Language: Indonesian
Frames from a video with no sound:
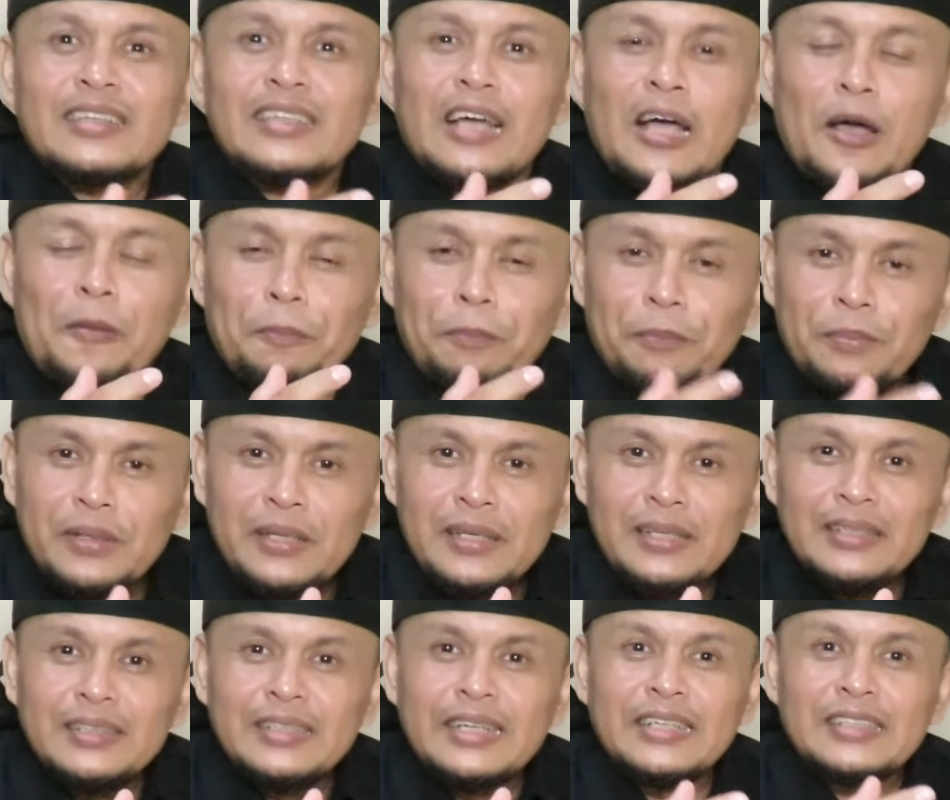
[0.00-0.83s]

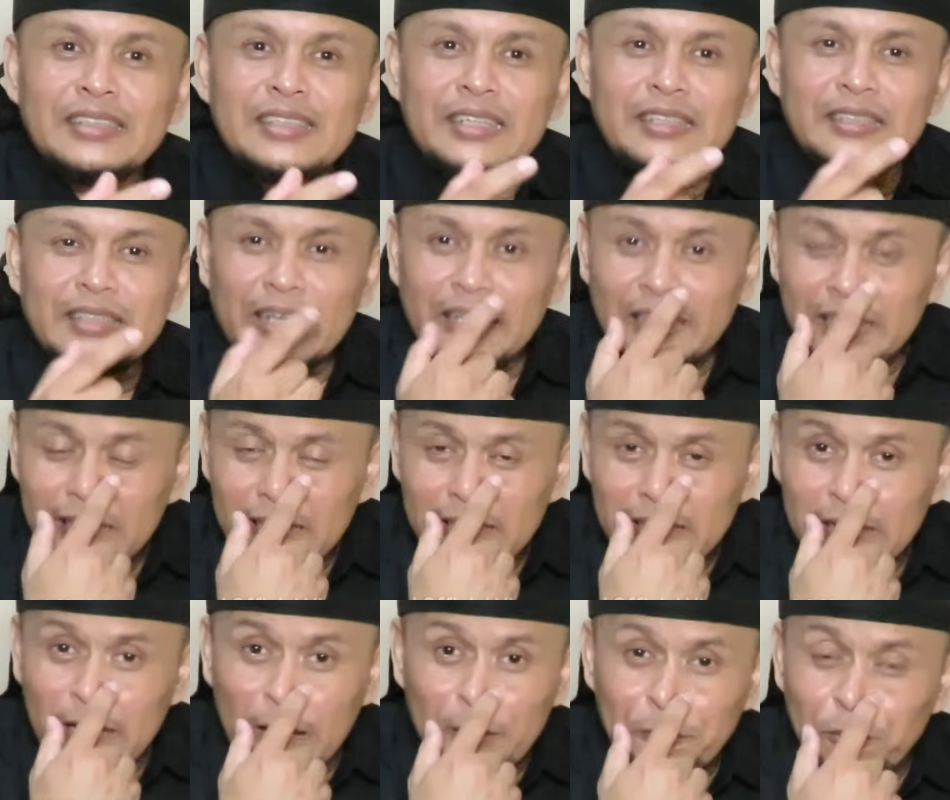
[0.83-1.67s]
Tapi DC-nya
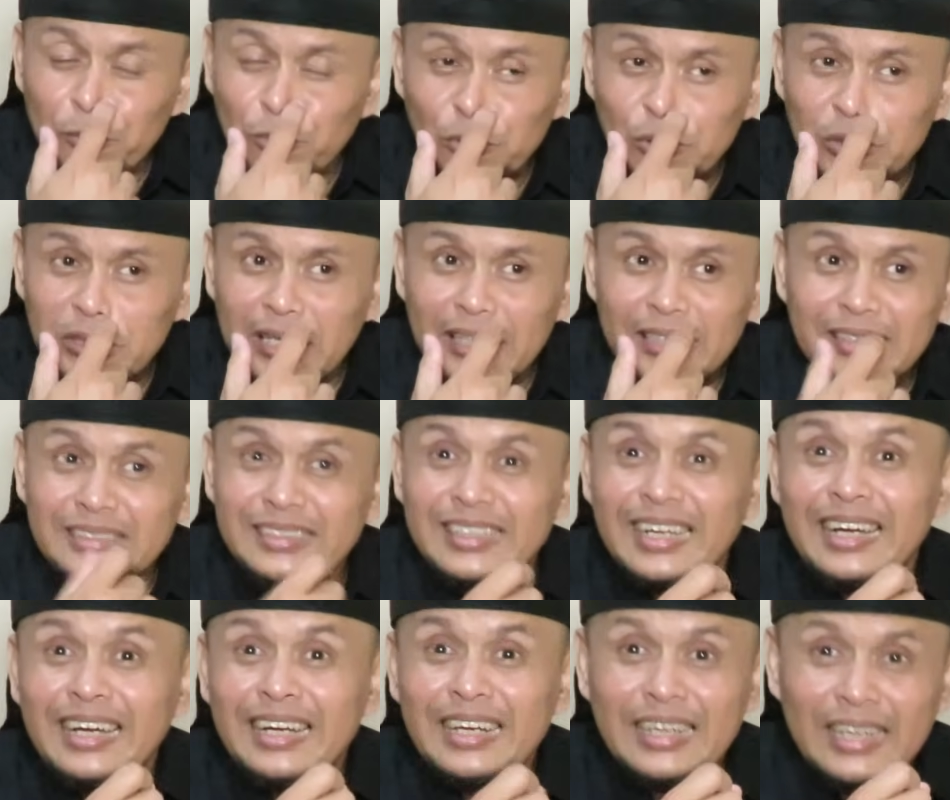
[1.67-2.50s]
ini nggak
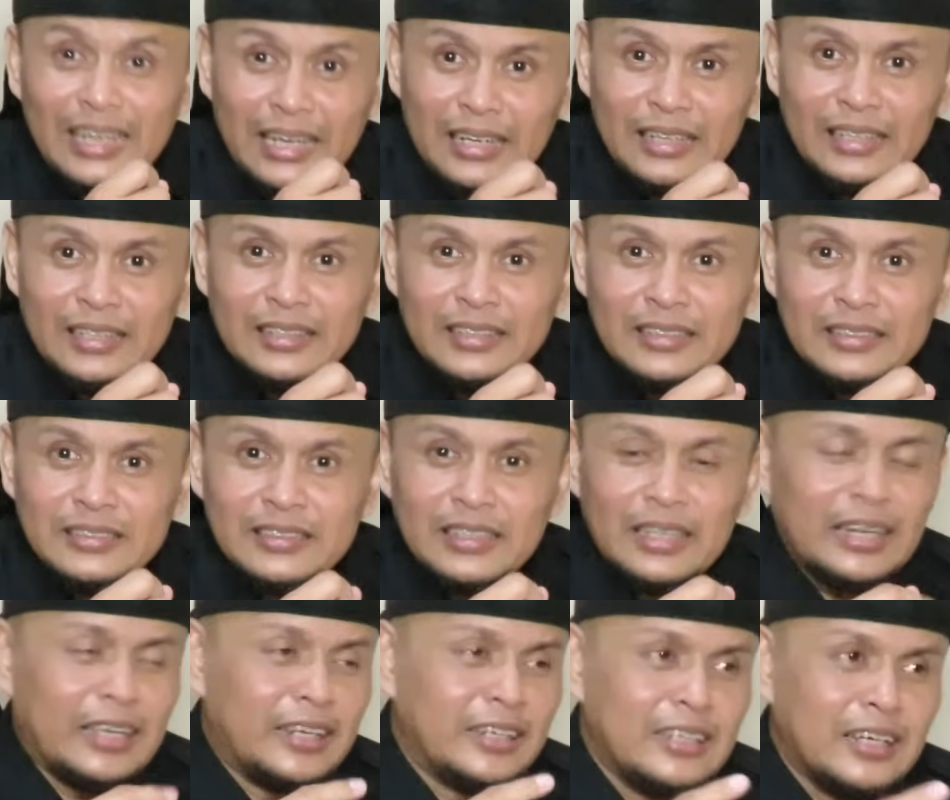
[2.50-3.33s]
punya cara
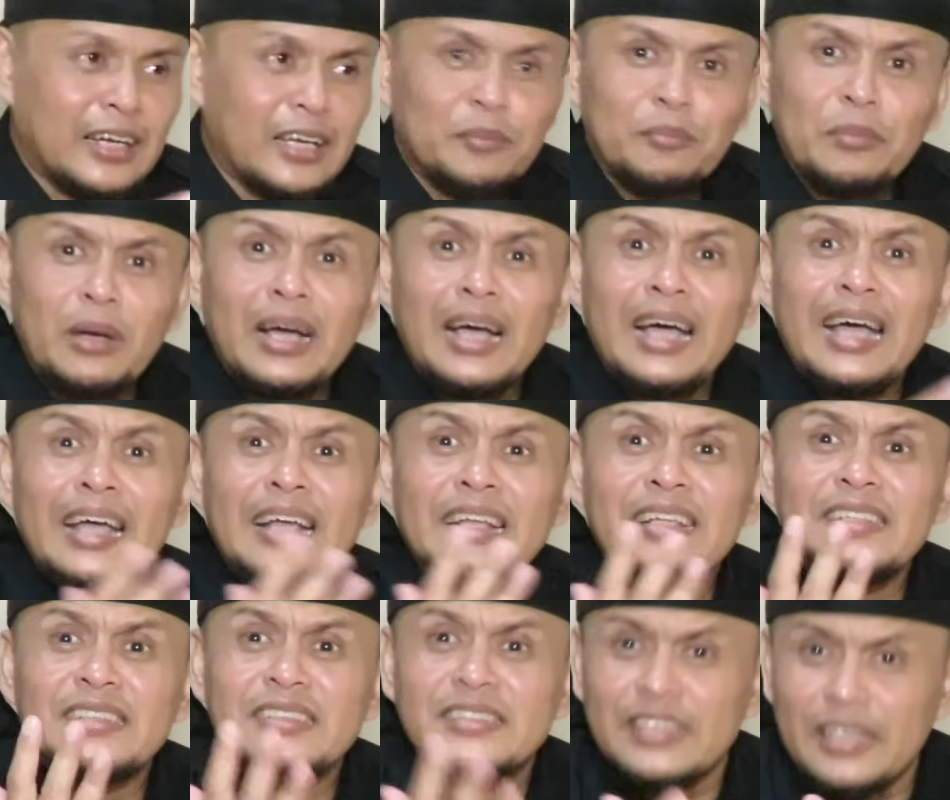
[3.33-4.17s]
selain dengan
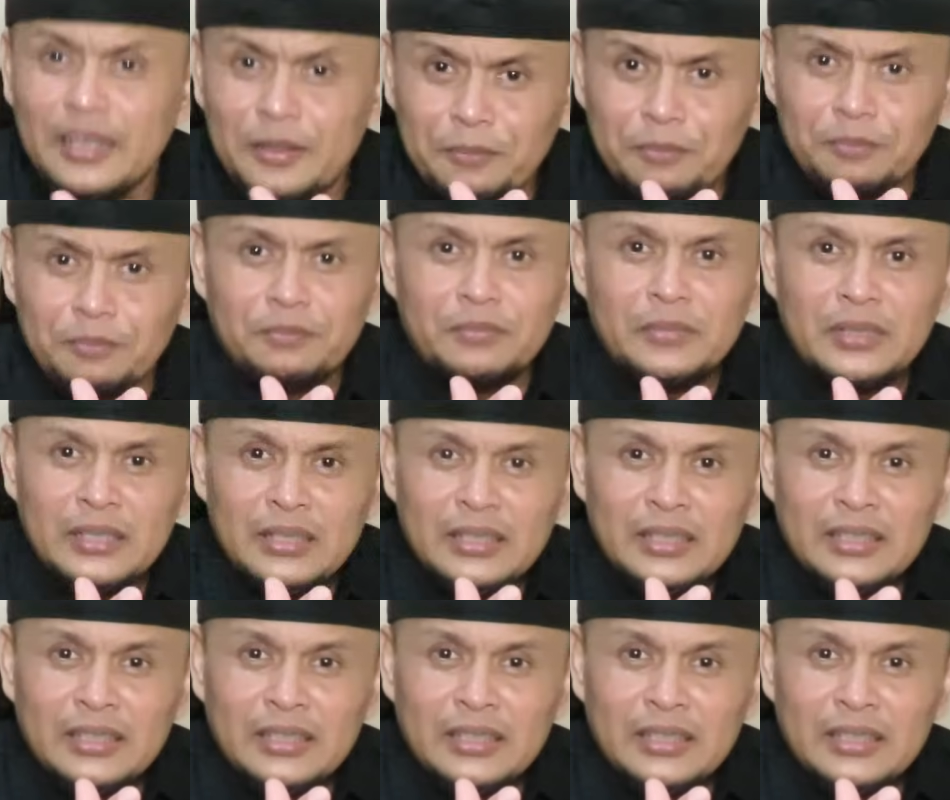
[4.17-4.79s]
mengancam,